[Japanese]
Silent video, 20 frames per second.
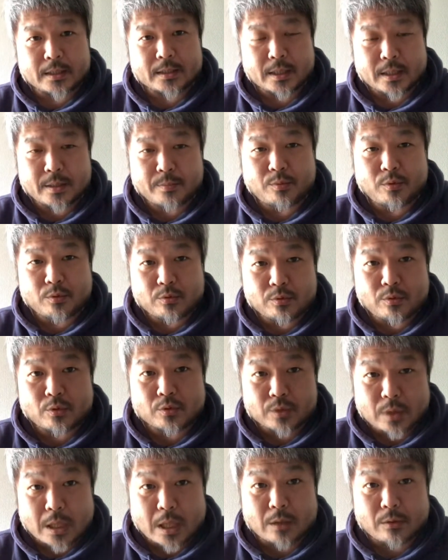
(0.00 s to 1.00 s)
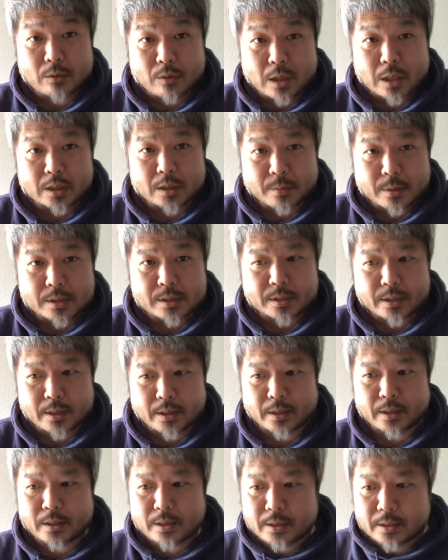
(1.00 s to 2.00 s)
さっきブログをあの書いてまし
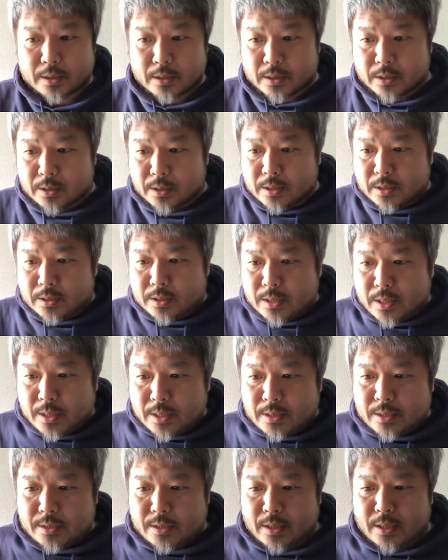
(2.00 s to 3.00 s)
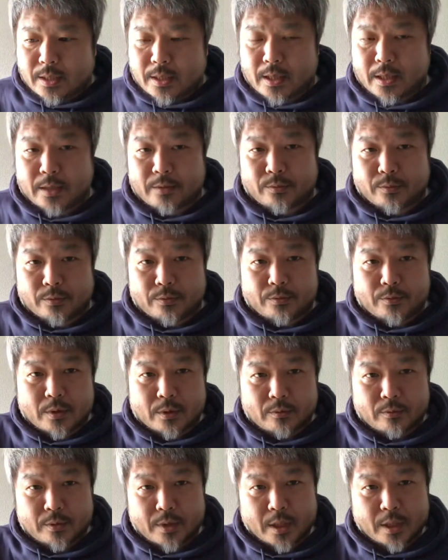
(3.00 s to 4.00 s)
て、全員正解というあ
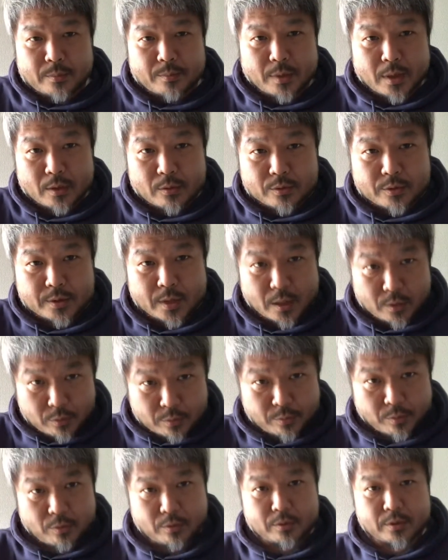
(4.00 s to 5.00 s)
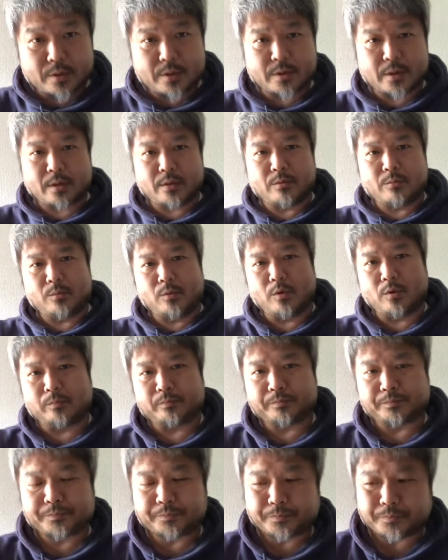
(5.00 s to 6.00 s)
のキャリプラのスタッフブログですけれども、
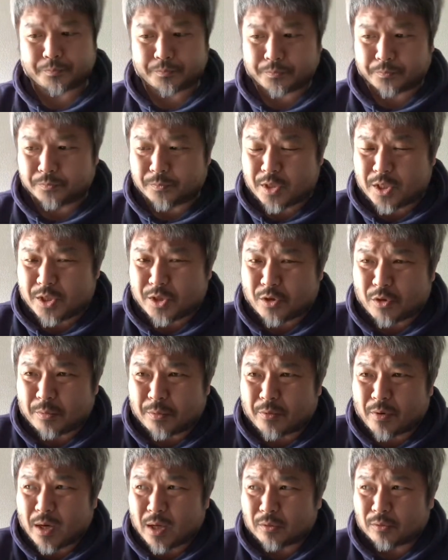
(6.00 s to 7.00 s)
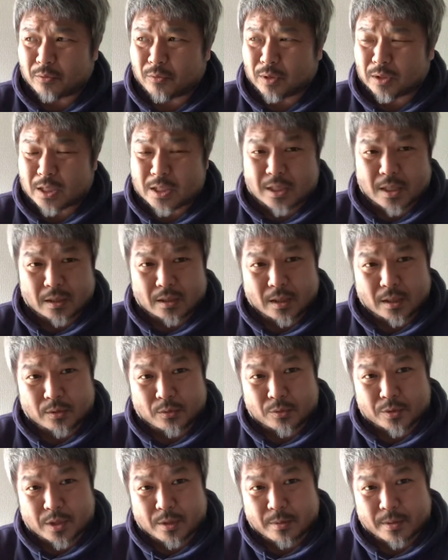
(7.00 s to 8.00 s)
日曜日はあの私が担
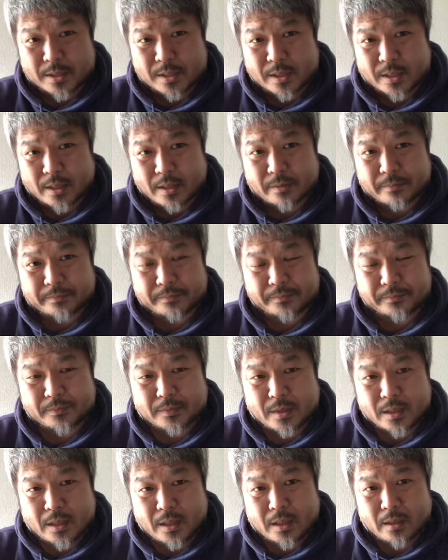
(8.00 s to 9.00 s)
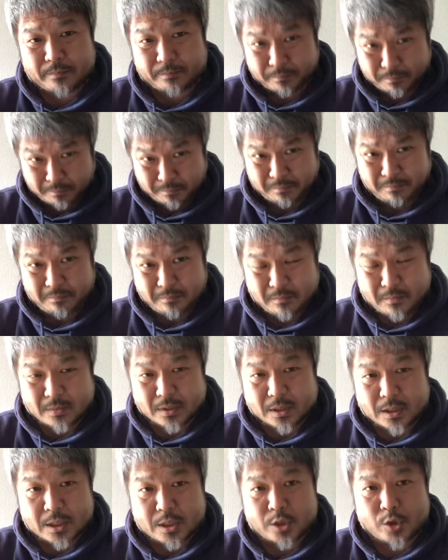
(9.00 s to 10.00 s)
当してまして、
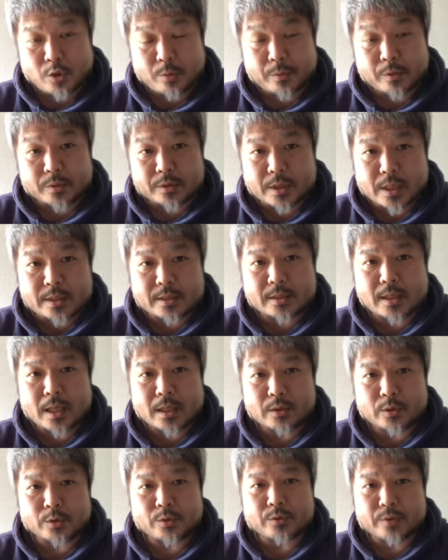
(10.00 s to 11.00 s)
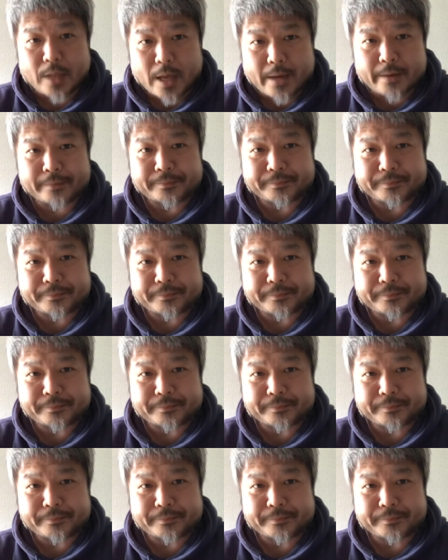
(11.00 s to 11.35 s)
日曜日の雑談というね、